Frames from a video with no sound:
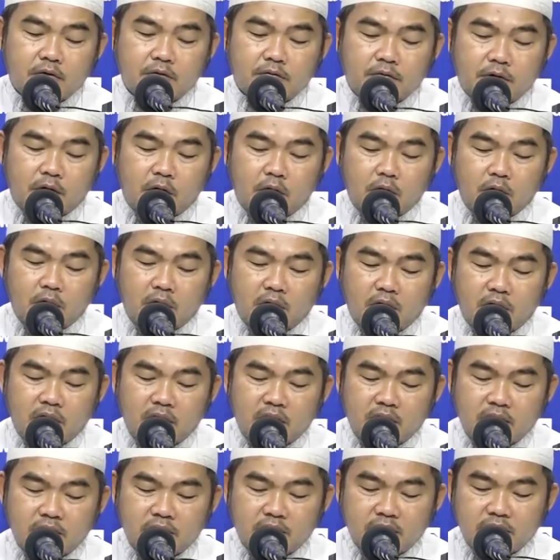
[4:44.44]
fahuwa
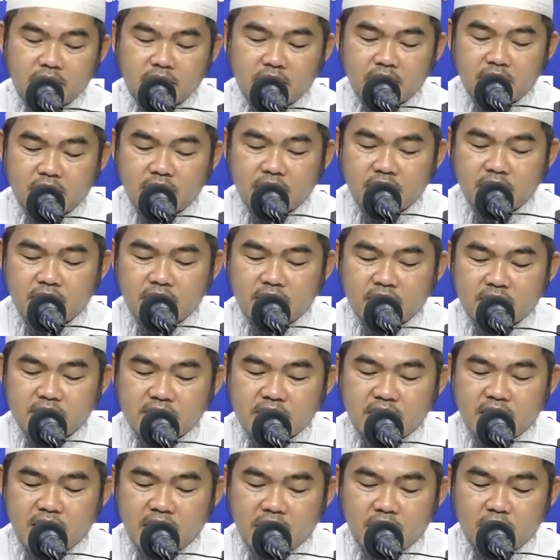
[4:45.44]
khair.
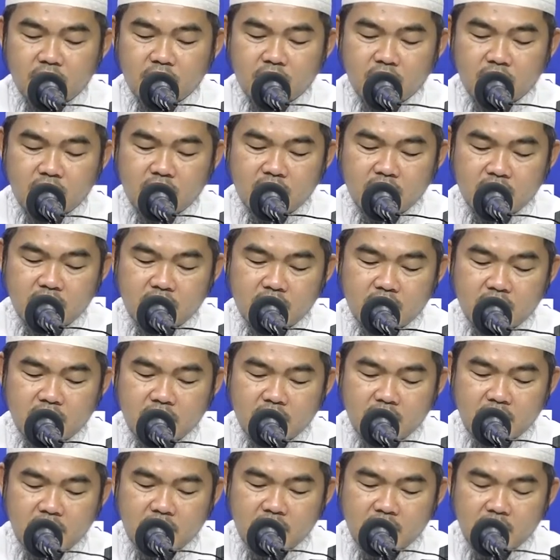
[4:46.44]
Jikalau
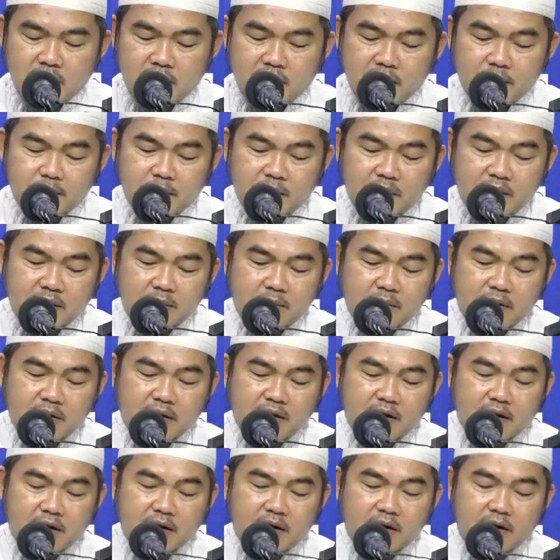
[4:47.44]
apa
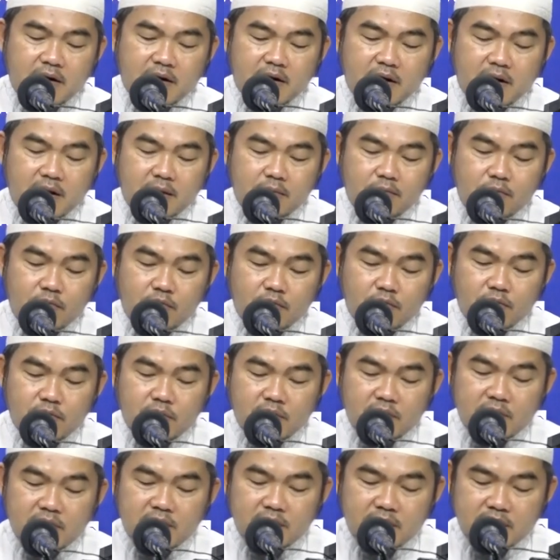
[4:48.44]
namanya kamu
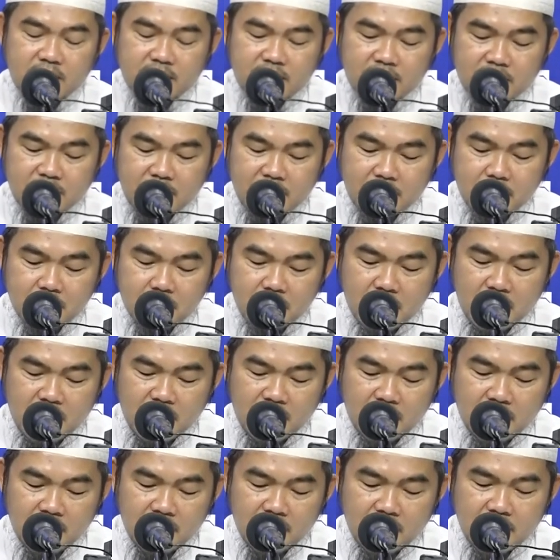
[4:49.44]

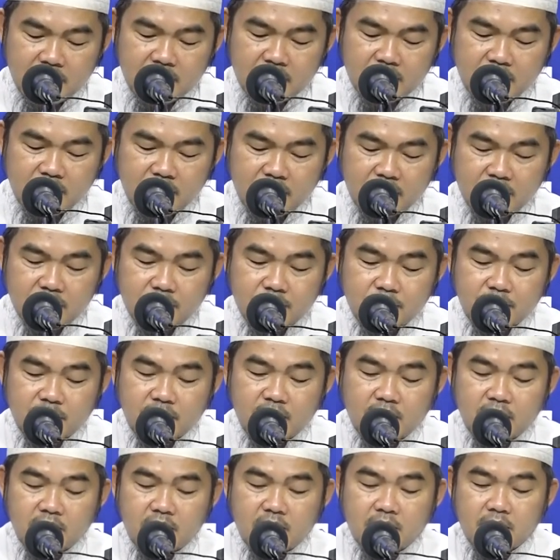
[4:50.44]
tambah lagi
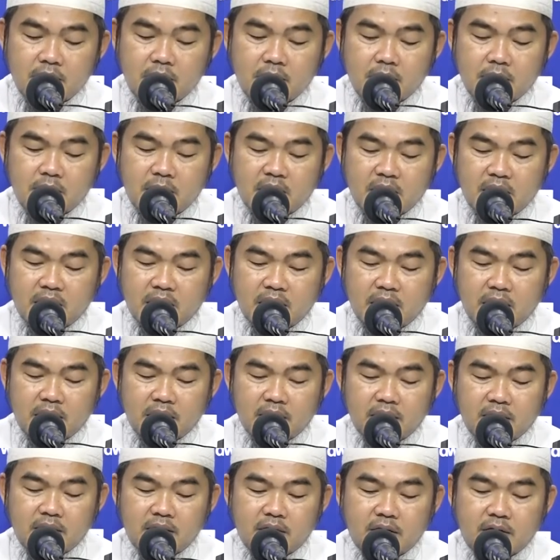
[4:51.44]
maka
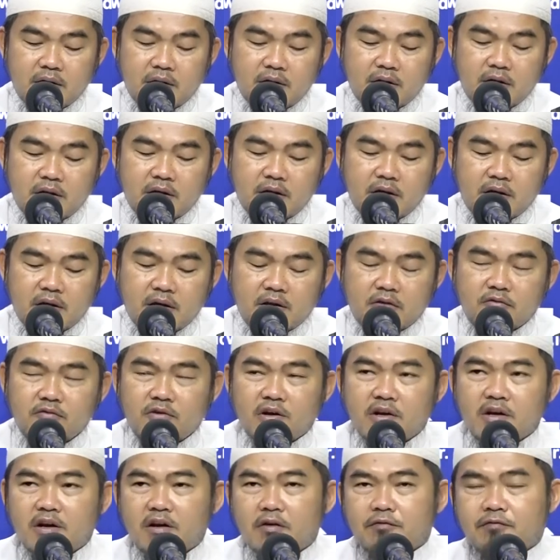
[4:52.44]
itu
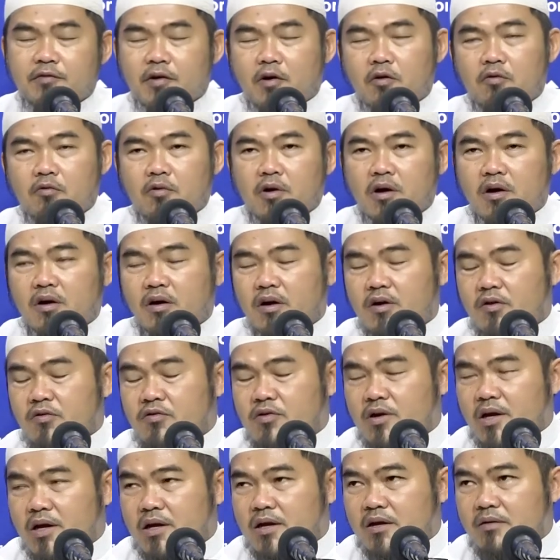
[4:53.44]
adalah fahuwa
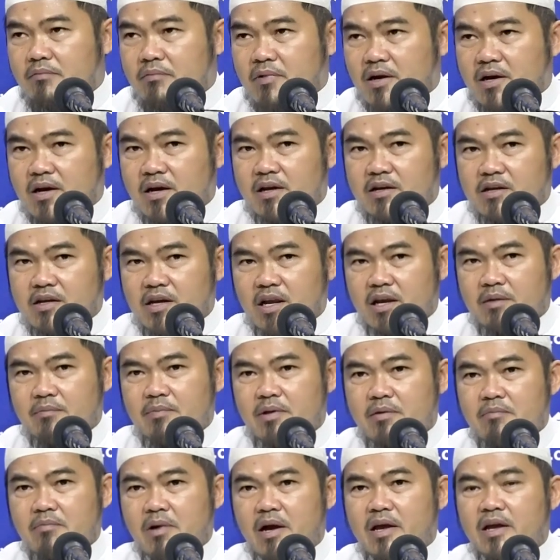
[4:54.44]
khairun lak maka dia
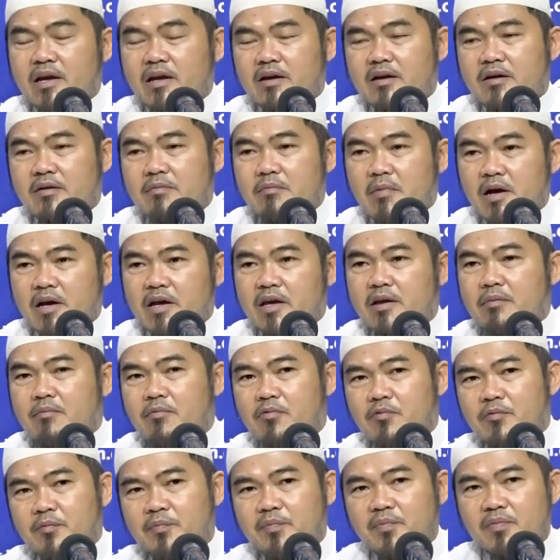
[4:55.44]
lebih baik
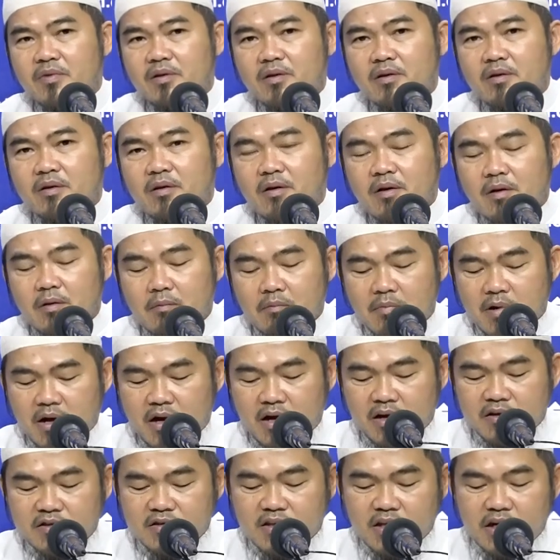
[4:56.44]
bagimu
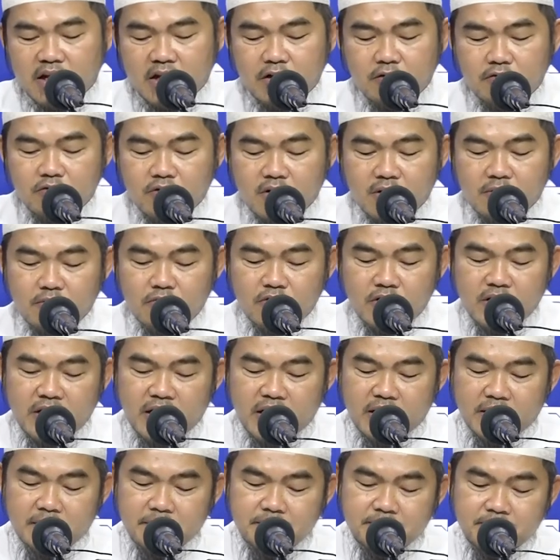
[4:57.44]
maka setelah itu
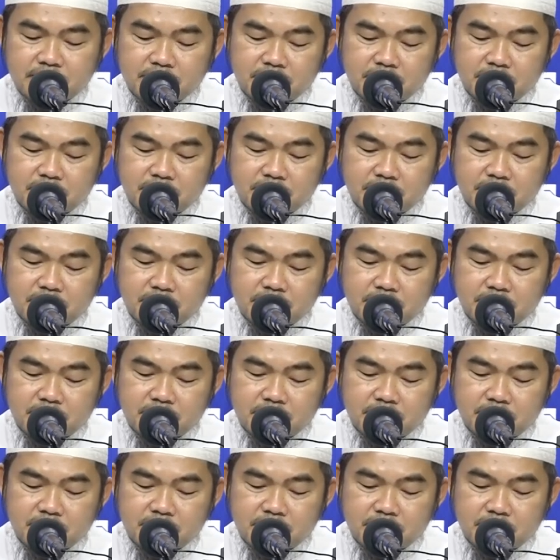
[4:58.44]
kemudian